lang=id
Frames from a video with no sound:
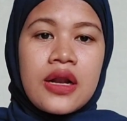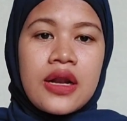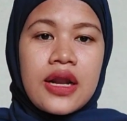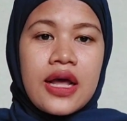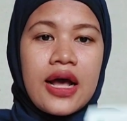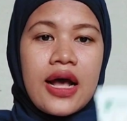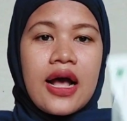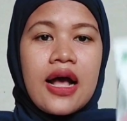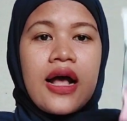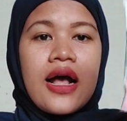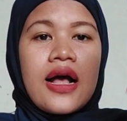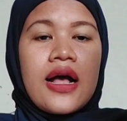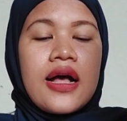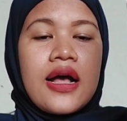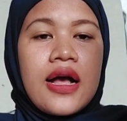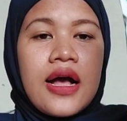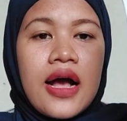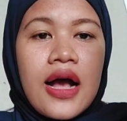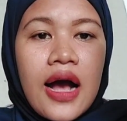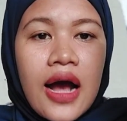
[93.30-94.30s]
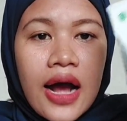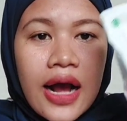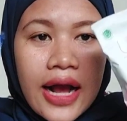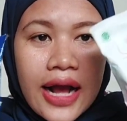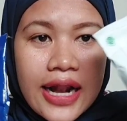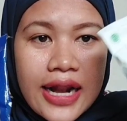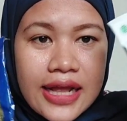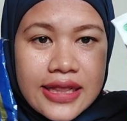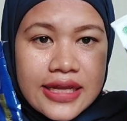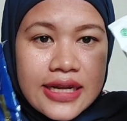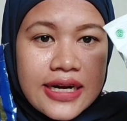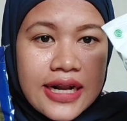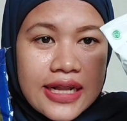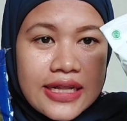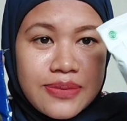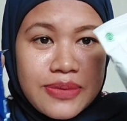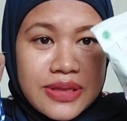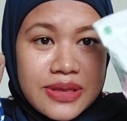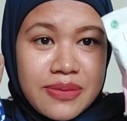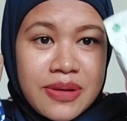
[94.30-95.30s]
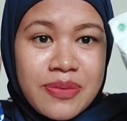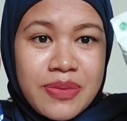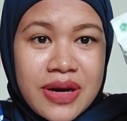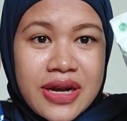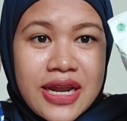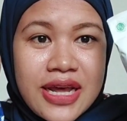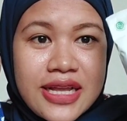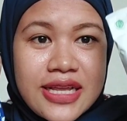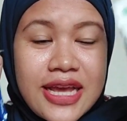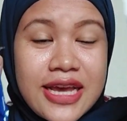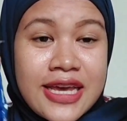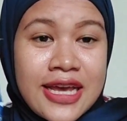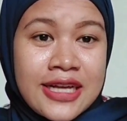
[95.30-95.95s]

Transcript: nah, kelihatan kan teman-teman bedanya